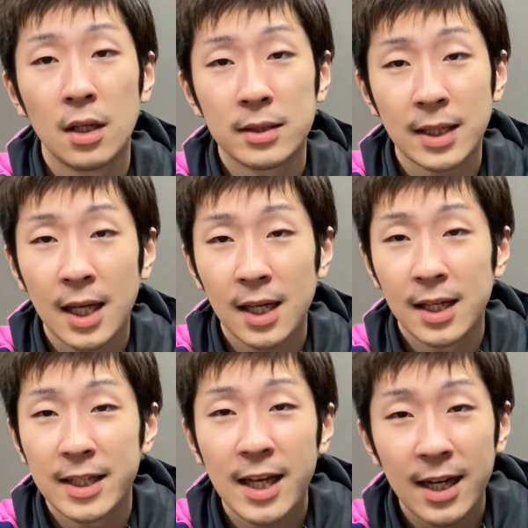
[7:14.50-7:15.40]
た
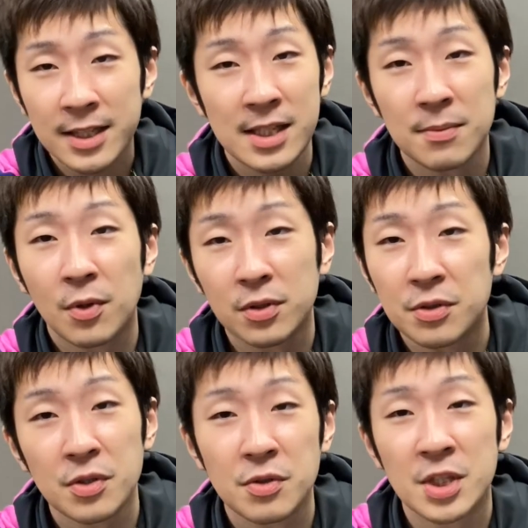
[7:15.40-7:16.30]
だいやらしい
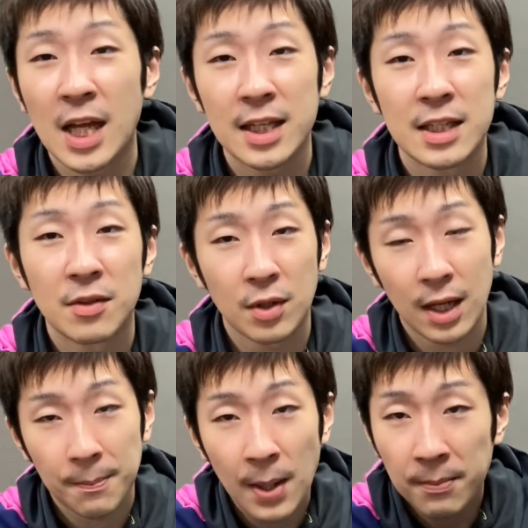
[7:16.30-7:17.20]
ボール打ちたいと
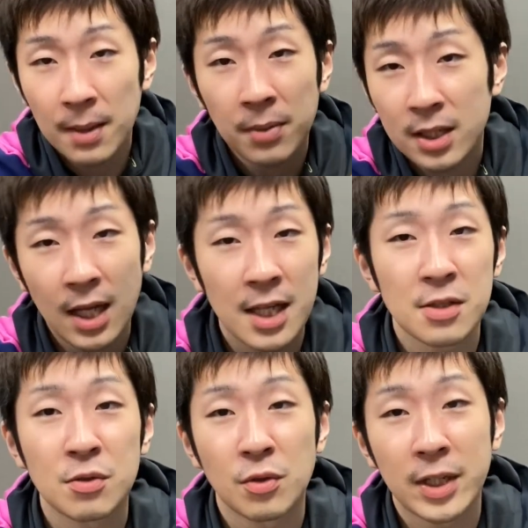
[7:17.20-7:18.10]
かパンパンパンって弾
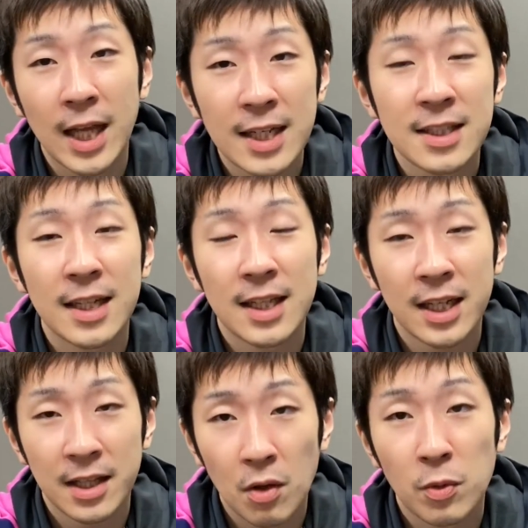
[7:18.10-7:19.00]
くことがやりたいだ
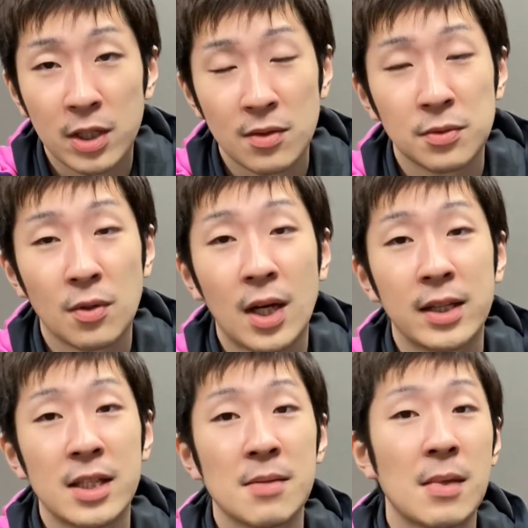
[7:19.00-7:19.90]
けで表ソフトを張っ
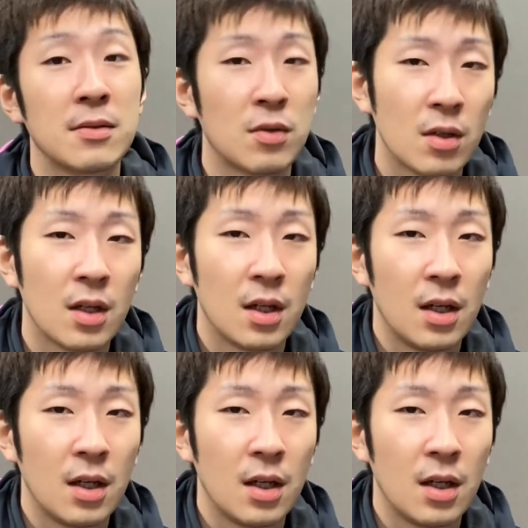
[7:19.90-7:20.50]
てしまうと